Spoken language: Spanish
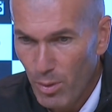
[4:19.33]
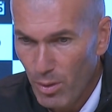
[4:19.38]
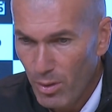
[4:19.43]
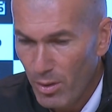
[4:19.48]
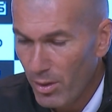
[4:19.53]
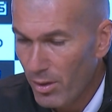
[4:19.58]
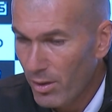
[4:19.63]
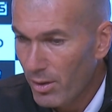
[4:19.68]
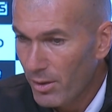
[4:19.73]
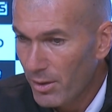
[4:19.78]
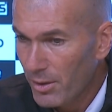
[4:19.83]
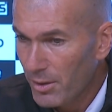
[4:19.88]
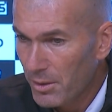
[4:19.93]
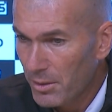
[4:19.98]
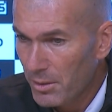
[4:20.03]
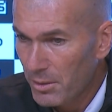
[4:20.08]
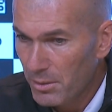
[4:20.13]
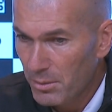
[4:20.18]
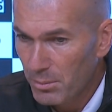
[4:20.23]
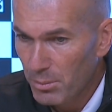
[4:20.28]
Por,
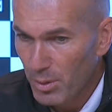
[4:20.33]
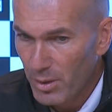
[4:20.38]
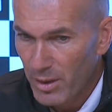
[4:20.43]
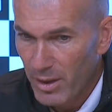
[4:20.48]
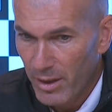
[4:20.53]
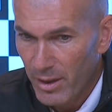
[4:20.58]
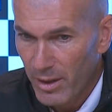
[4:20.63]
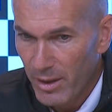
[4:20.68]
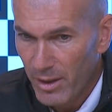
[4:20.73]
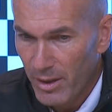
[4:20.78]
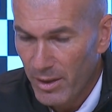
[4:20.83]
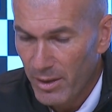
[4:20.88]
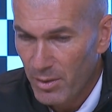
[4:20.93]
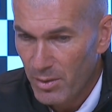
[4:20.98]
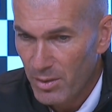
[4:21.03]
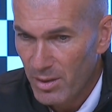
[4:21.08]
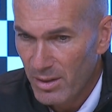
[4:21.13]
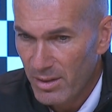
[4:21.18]
uh, porque no